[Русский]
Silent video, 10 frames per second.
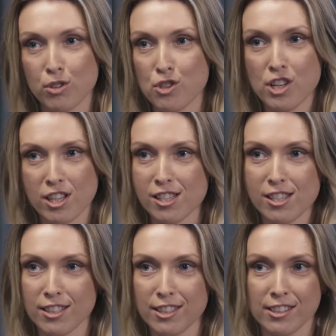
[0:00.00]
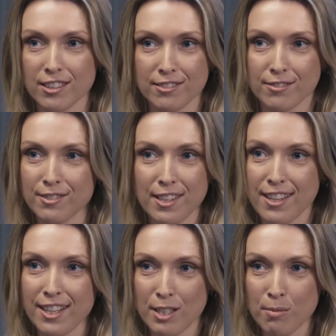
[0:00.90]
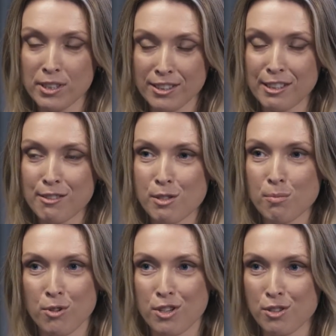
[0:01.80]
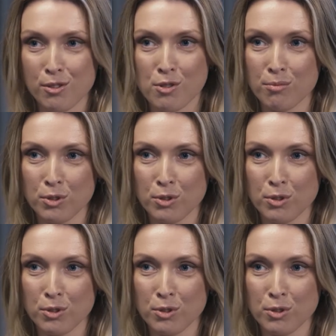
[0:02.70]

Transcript: сейчас э, это им это нравится больше, очень да.